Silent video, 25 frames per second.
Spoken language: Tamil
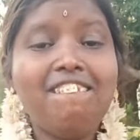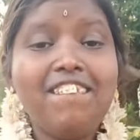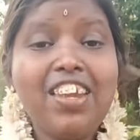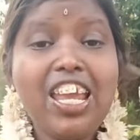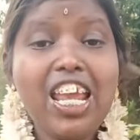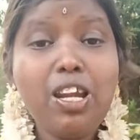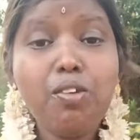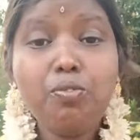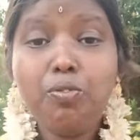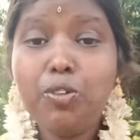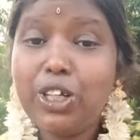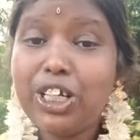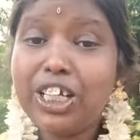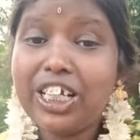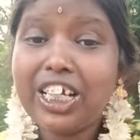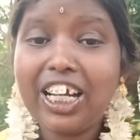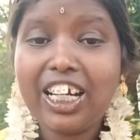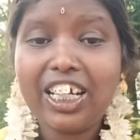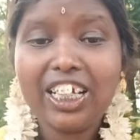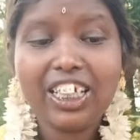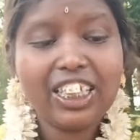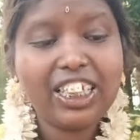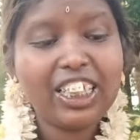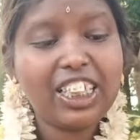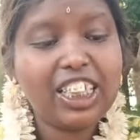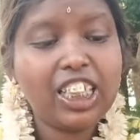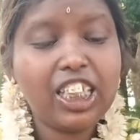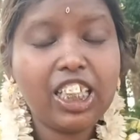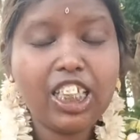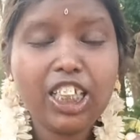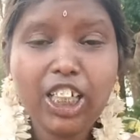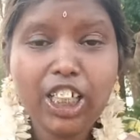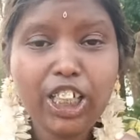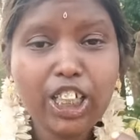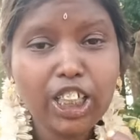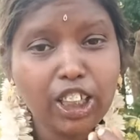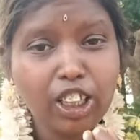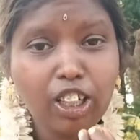வேல்முருகன் நீ
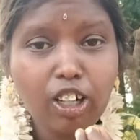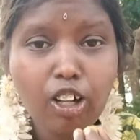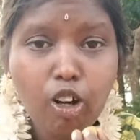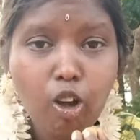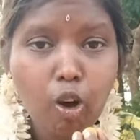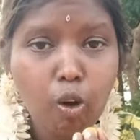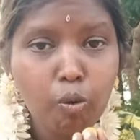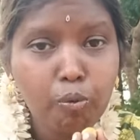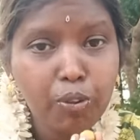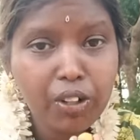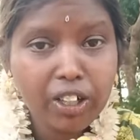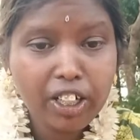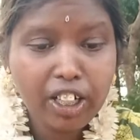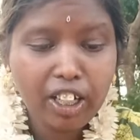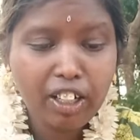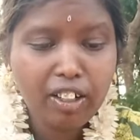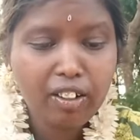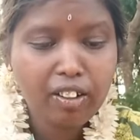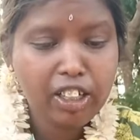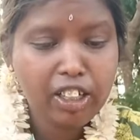என்னத்தான லவ் பண்ண